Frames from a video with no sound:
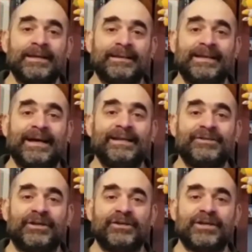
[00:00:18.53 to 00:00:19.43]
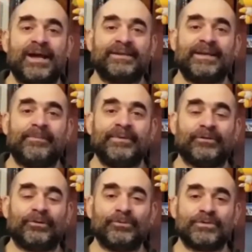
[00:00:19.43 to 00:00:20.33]
di Alice Ricciardi e
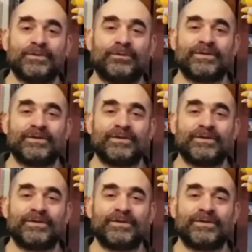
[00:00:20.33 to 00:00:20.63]
Pietro Lusso.